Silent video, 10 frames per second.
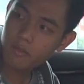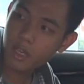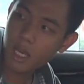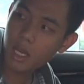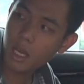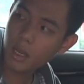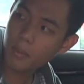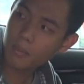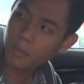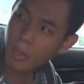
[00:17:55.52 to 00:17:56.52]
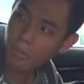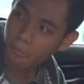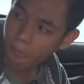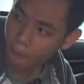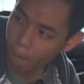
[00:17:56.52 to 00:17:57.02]
và
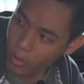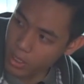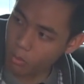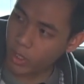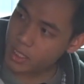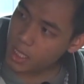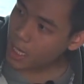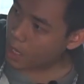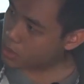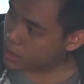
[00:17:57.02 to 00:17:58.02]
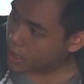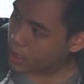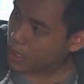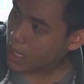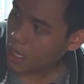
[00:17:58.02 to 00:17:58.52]
một cái điểm tôi đánh giá cao chiếc xe
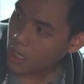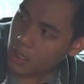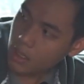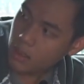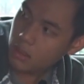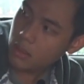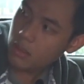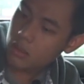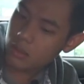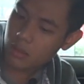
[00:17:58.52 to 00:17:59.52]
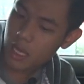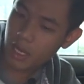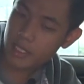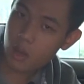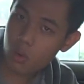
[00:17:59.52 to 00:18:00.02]
đấy là
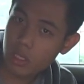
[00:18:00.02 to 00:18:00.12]
hàng ghế sau